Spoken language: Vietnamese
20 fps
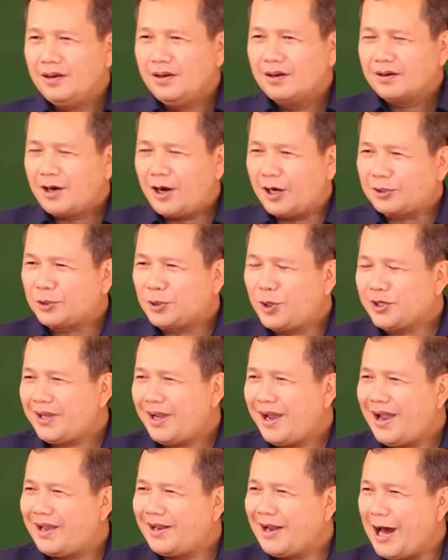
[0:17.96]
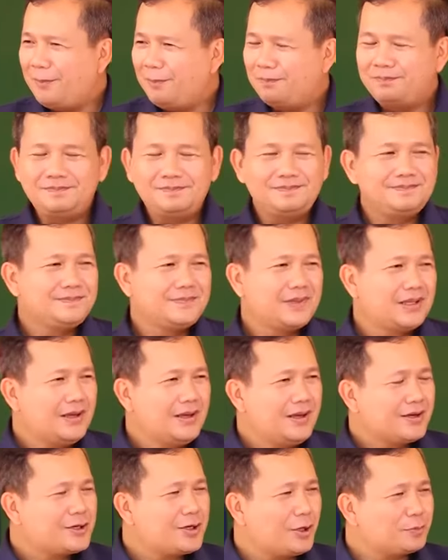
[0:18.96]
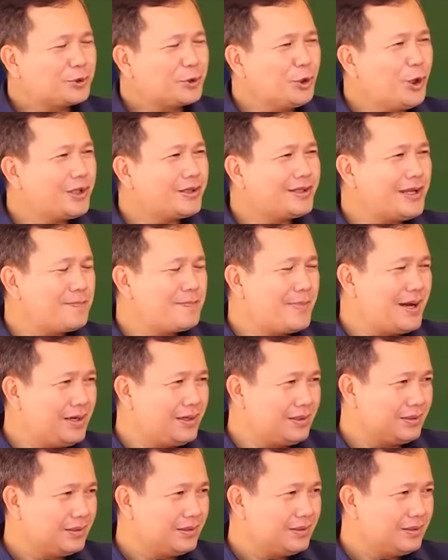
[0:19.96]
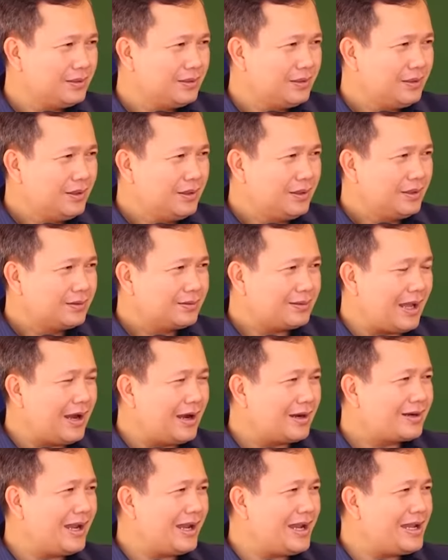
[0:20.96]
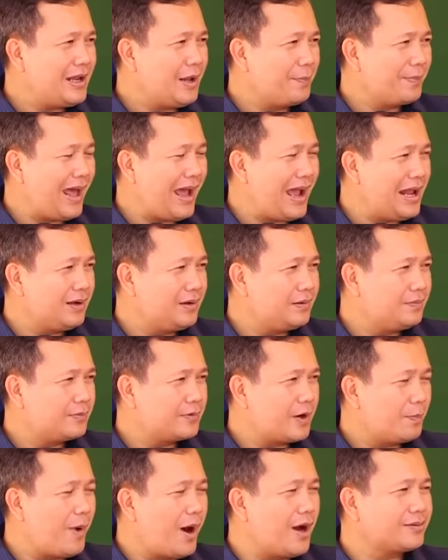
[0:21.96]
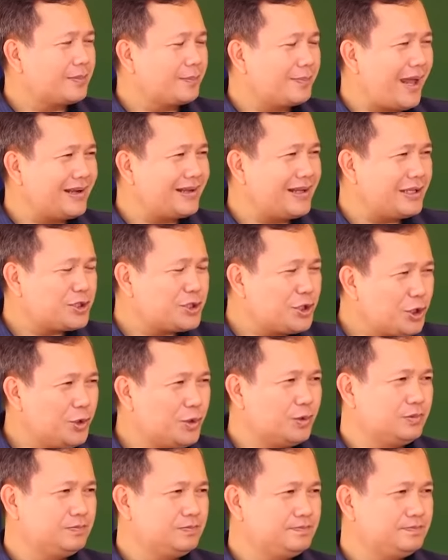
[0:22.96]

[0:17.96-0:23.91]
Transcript: cọt xua thay đầm khi ông xua tình mưa ta kê đầm này rồi boss đầm đây để chu